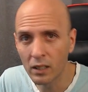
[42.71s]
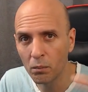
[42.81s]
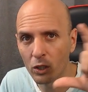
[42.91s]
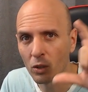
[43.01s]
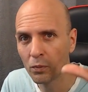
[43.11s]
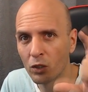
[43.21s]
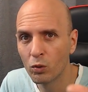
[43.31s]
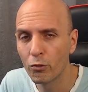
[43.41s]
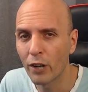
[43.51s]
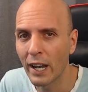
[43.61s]
Dann bekommt ihr nur
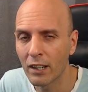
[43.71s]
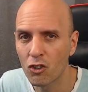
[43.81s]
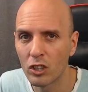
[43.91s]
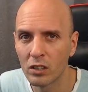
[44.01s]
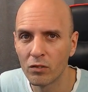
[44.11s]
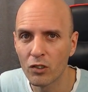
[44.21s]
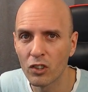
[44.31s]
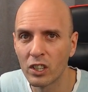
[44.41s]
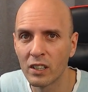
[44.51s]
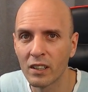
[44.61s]
freigeschalten, was
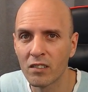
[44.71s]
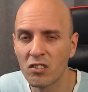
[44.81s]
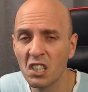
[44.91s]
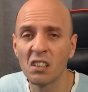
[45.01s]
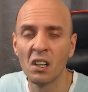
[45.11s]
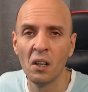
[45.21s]
euch interessiert.